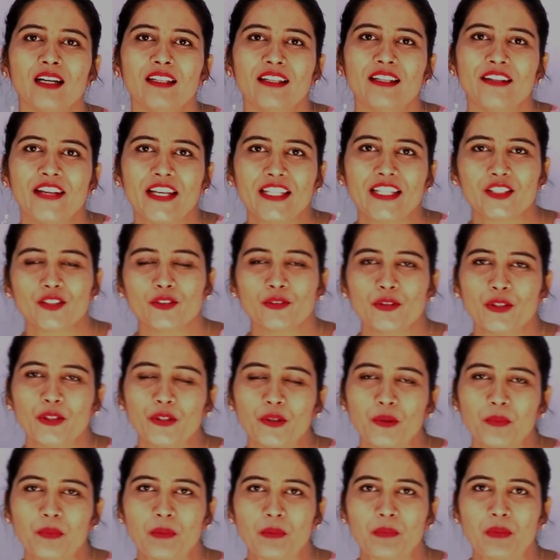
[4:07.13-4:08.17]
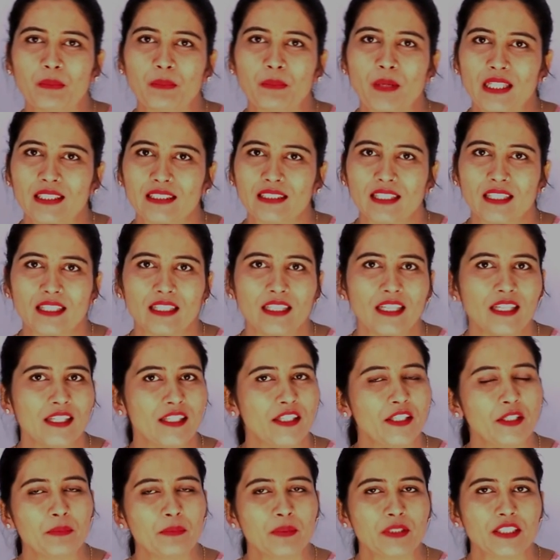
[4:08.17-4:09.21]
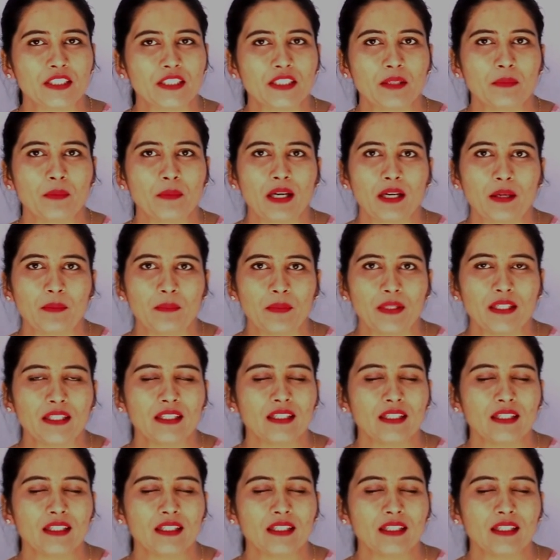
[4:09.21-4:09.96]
नेक्स्ट वीडियो में हम बात करेंगे हीट बजट के बारे में